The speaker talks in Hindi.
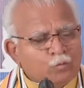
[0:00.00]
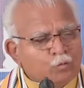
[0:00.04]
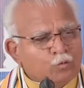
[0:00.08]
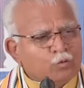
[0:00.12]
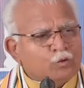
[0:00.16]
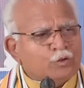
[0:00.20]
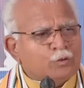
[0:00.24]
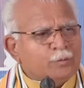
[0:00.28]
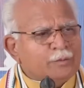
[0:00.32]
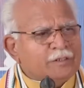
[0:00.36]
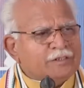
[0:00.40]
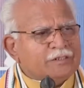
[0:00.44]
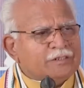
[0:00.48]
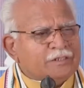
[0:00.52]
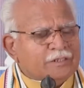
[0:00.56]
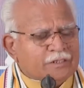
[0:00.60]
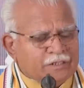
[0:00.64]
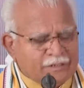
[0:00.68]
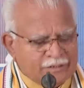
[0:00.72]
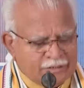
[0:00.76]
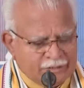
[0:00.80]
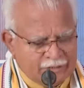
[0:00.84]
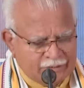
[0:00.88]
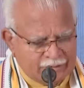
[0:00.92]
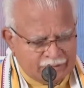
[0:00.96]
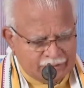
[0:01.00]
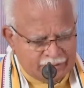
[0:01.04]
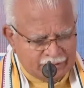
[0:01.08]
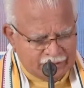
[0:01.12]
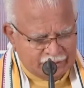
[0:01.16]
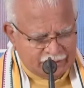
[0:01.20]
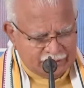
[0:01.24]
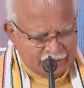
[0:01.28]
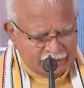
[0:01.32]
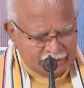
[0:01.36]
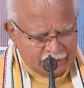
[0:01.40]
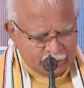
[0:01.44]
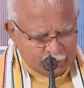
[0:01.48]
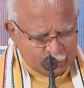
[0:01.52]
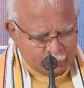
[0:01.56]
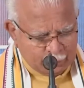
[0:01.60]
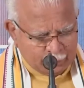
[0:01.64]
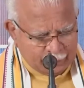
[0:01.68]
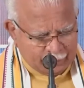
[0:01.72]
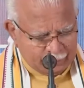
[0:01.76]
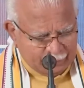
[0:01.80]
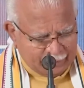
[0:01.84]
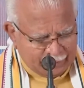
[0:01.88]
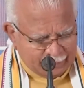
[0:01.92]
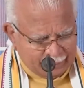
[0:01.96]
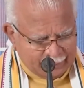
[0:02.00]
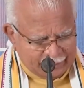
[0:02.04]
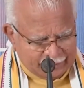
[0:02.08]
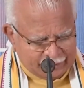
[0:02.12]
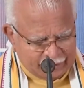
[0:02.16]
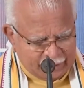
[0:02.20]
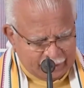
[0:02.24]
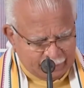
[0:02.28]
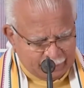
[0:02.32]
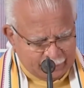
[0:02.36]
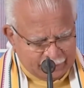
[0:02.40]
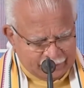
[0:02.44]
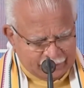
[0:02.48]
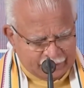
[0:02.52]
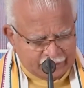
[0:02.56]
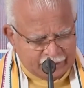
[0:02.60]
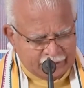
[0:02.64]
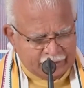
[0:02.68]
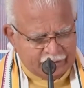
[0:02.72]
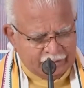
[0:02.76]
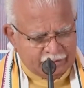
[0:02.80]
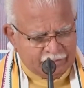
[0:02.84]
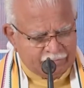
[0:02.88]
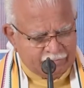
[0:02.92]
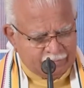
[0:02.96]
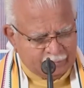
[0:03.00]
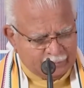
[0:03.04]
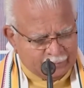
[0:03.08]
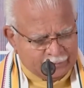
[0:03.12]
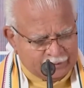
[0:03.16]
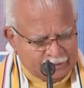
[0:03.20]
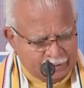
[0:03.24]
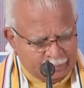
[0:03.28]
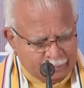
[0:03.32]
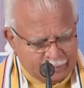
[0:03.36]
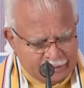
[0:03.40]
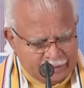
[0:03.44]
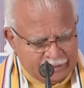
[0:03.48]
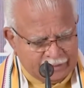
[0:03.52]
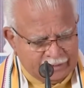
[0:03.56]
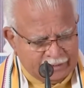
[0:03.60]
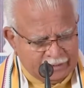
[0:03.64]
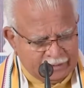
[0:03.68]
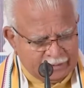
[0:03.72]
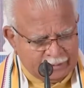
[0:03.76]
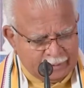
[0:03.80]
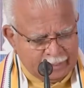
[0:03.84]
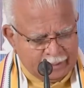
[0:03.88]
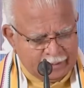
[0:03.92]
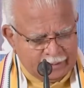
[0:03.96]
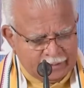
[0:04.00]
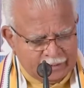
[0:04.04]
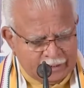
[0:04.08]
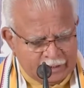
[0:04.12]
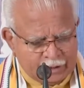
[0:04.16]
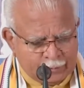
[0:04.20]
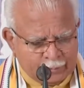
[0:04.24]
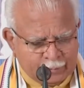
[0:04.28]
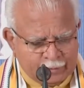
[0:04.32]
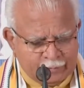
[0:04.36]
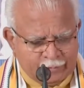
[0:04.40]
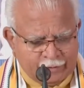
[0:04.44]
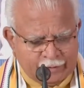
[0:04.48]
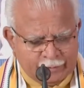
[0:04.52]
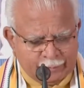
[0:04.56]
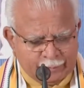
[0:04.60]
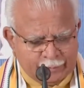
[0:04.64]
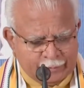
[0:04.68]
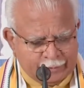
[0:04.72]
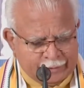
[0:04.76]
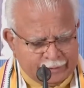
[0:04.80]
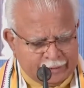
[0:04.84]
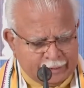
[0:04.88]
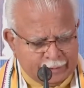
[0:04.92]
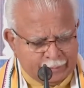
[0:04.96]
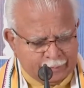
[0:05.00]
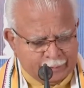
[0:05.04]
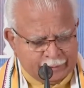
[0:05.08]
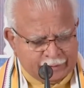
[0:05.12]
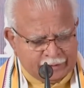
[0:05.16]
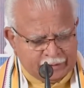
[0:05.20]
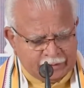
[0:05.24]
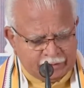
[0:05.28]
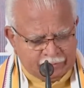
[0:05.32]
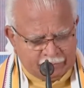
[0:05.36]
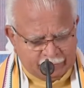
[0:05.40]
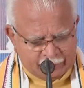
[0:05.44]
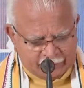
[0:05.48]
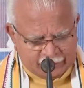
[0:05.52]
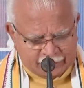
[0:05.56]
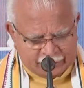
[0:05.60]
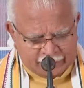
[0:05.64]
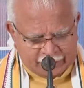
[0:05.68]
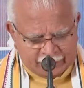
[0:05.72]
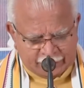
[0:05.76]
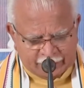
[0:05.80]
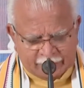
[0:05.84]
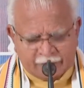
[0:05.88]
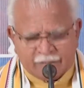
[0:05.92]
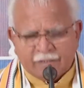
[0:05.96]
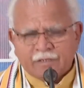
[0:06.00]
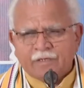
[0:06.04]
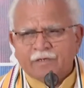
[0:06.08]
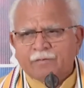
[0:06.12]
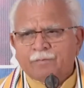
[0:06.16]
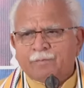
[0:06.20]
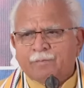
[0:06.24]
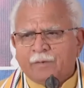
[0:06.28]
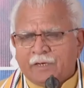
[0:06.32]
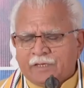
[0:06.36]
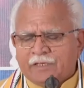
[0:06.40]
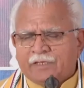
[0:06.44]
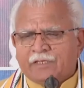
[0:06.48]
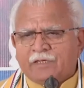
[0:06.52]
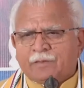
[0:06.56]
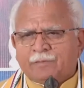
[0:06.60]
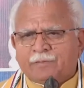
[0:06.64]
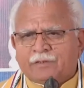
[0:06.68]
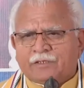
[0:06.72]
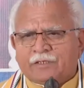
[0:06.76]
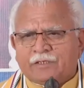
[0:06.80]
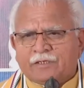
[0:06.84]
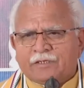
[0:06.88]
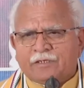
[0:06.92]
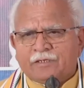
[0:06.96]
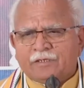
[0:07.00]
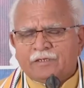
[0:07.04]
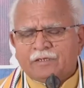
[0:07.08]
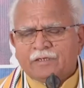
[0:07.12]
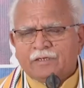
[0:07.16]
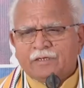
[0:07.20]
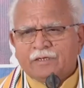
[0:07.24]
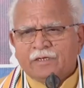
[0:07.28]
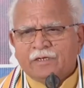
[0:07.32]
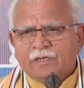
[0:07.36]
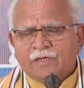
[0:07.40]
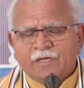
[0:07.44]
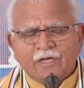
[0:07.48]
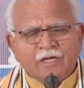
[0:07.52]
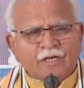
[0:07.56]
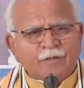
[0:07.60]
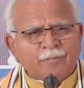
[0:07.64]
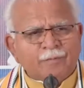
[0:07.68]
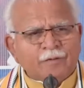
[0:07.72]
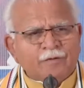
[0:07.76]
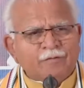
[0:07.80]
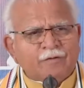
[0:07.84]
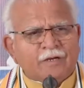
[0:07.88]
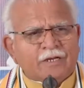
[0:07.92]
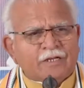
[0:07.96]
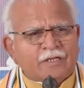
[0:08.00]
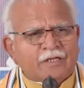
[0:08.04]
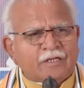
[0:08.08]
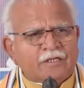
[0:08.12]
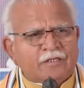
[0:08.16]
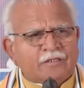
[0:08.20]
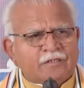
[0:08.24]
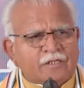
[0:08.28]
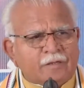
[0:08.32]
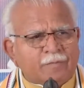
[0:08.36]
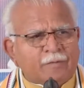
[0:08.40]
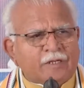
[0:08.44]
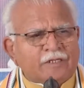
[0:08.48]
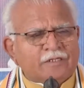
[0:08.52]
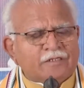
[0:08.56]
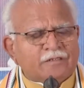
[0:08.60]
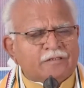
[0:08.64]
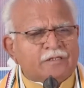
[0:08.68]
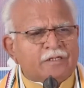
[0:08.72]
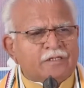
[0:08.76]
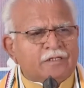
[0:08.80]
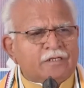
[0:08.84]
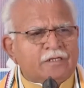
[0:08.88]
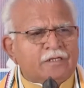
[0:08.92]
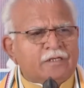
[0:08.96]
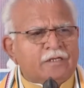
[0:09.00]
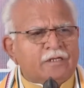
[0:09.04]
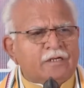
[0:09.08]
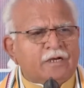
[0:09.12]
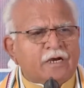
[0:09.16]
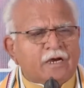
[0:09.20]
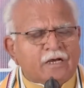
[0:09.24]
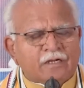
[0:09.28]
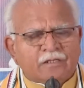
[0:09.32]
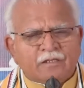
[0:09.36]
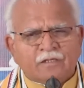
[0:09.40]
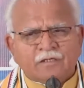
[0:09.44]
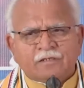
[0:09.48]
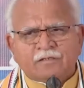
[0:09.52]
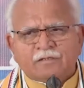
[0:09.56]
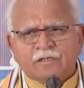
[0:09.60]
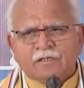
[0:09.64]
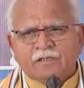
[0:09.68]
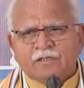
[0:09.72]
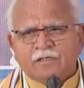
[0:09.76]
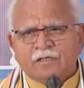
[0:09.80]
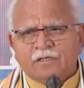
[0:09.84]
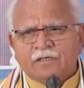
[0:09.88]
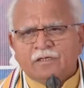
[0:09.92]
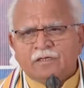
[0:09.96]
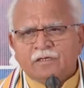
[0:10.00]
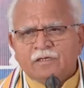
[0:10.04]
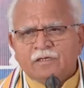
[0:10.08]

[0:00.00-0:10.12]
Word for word: उसमें से ये जो परिवार पहचान पत्र की व्यवस्था बनी इस परिवार पहचान पत्र की व्यवस्था के माध्यम से एक परिवार की सामाजिक स्थिति आर्थिक स्थिति